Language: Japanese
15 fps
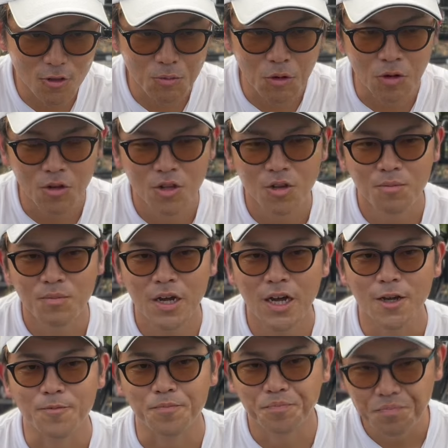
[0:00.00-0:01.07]
ども
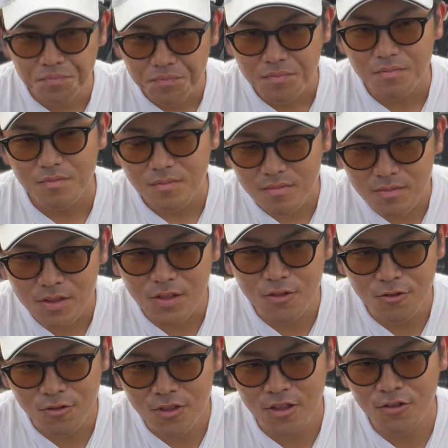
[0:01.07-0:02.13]
まあ
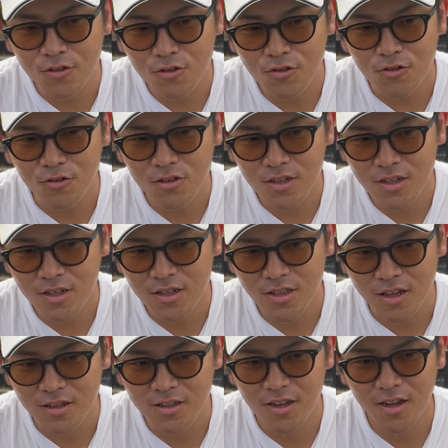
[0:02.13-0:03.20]
そういった中長期
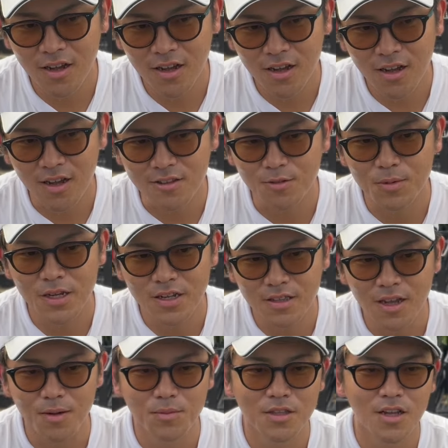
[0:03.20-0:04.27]
的な遊び
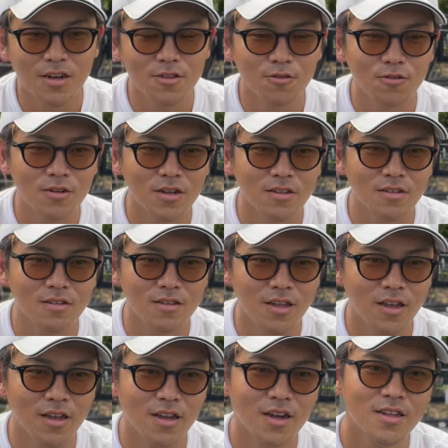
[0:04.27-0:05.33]
方みたいなところはです
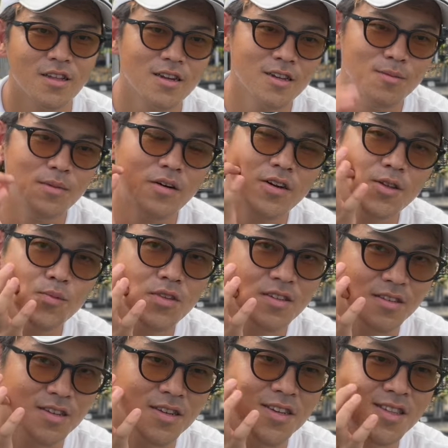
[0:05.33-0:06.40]
ねかなり回り
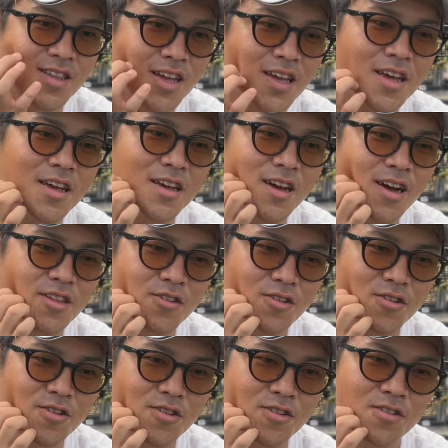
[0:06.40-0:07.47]
道であ
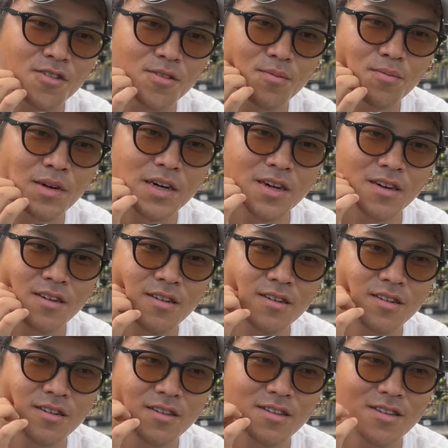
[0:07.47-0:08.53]
のま
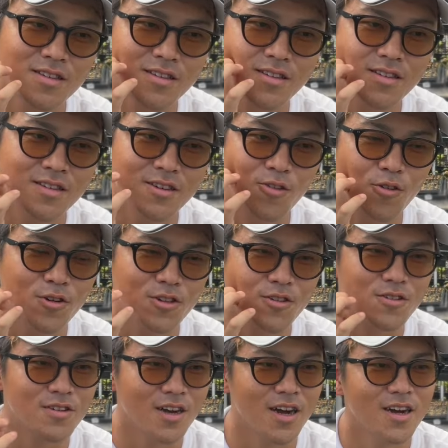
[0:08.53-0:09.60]
あ非合理と
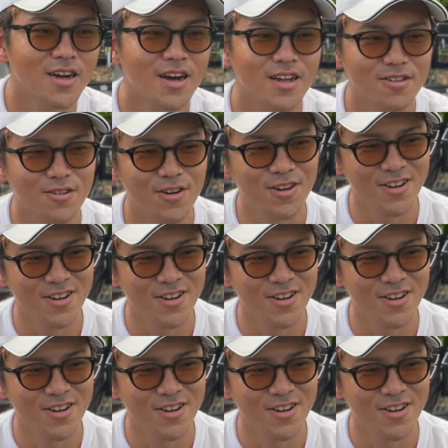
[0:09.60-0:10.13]
いうかあの